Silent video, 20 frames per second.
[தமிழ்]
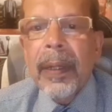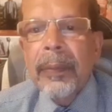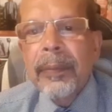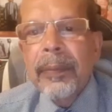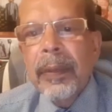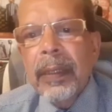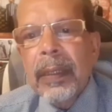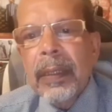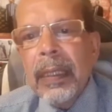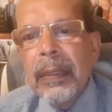
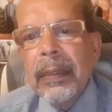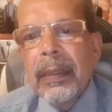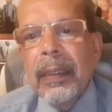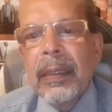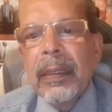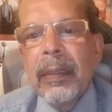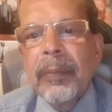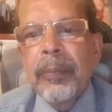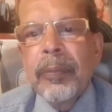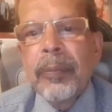பார்க்கணும்னா இந்த
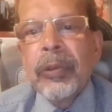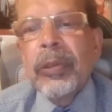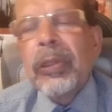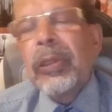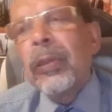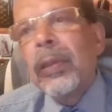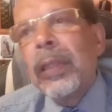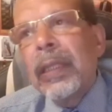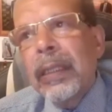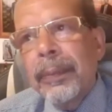
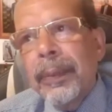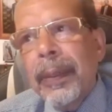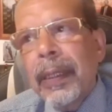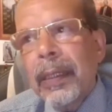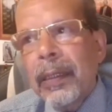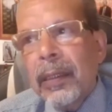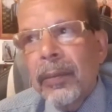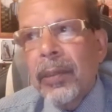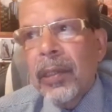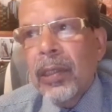புற்றுநோயை
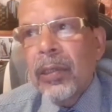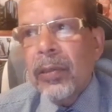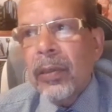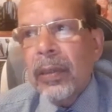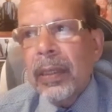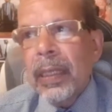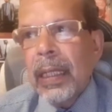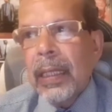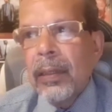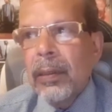பார்த்தோம்னு
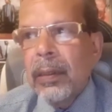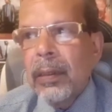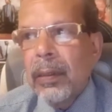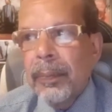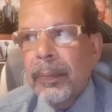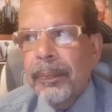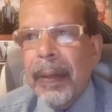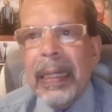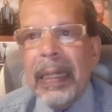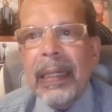சொன்னால்
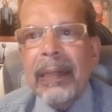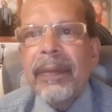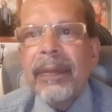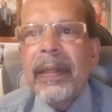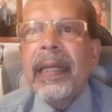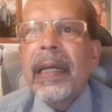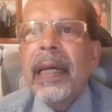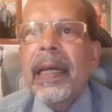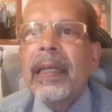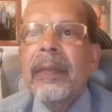பல
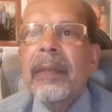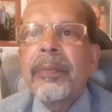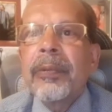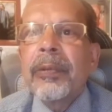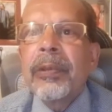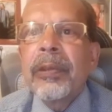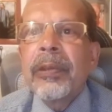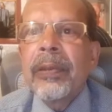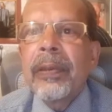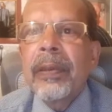வகையான
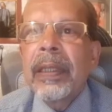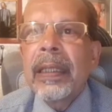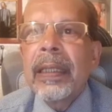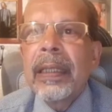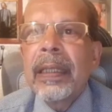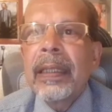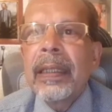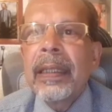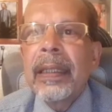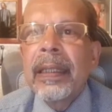
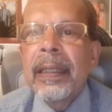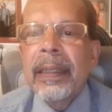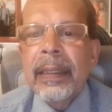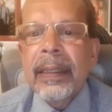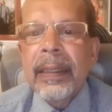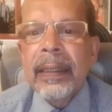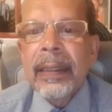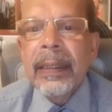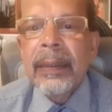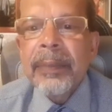புற்றுநோய்கள்
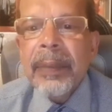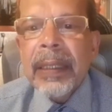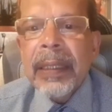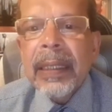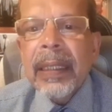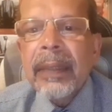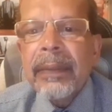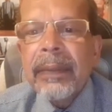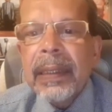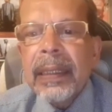இருக்கு இப்ப
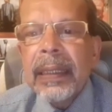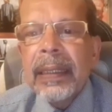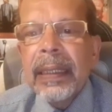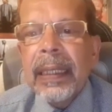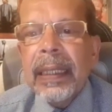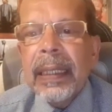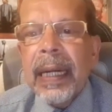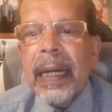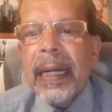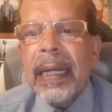இதுல வந்து
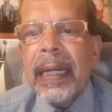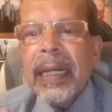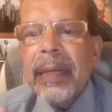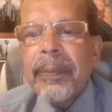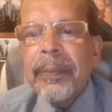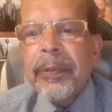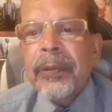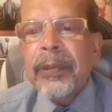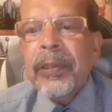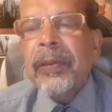இந்த கணைய
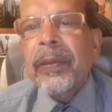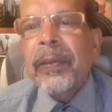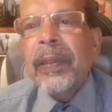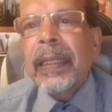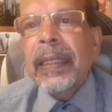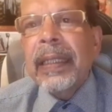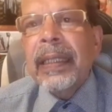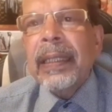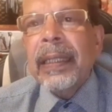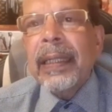
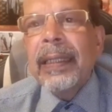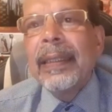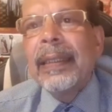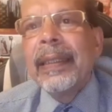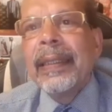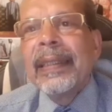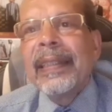புற்றுநோய் என்றால்